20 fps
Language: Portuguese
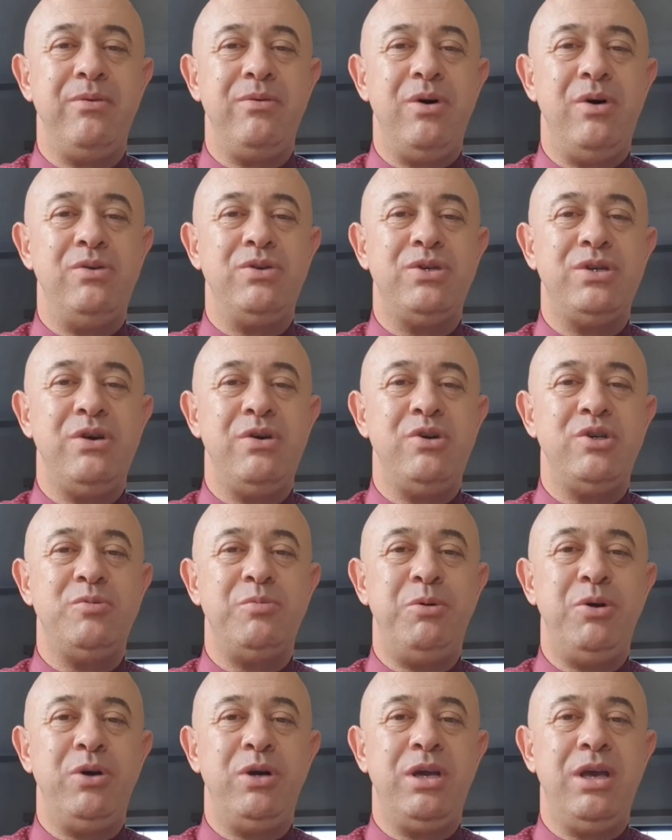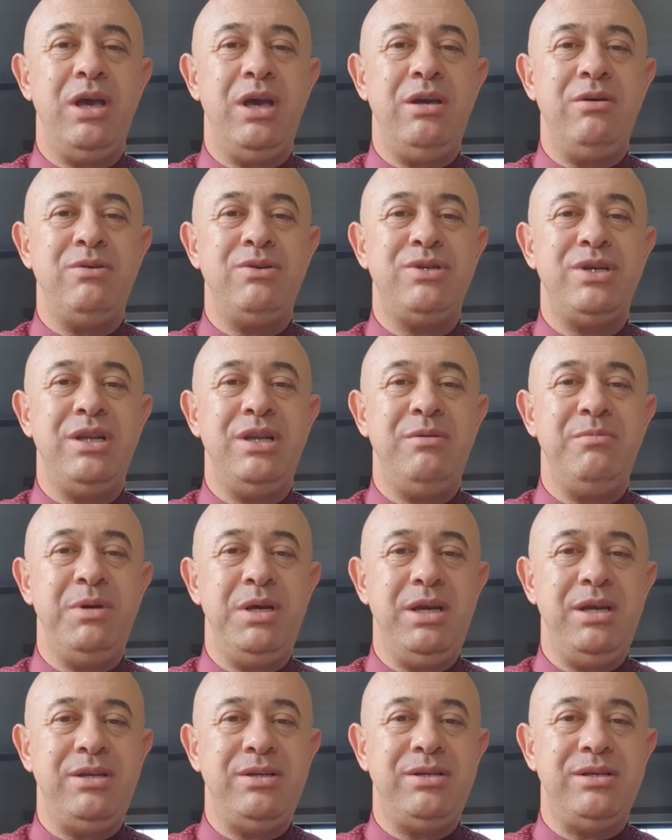com seus bloqueios e
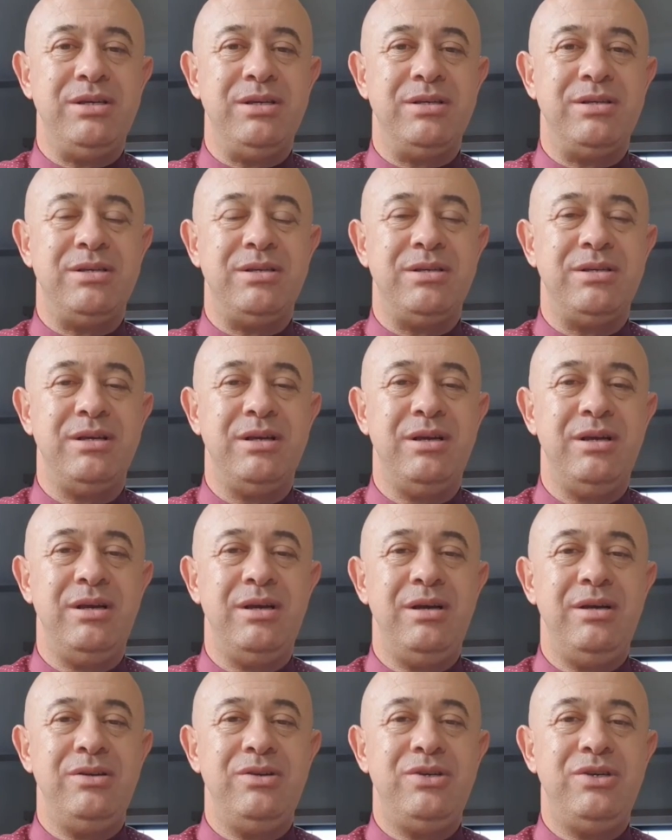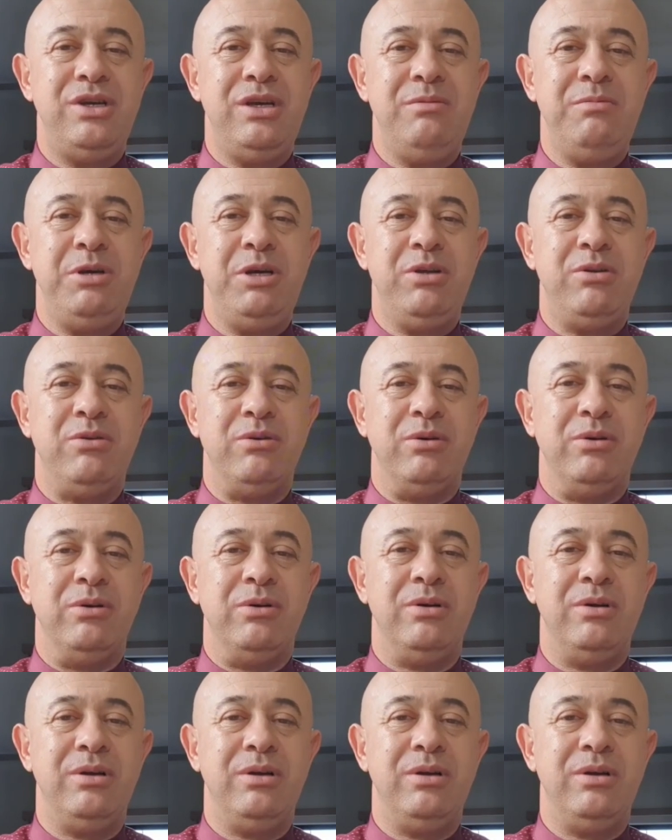limites tímido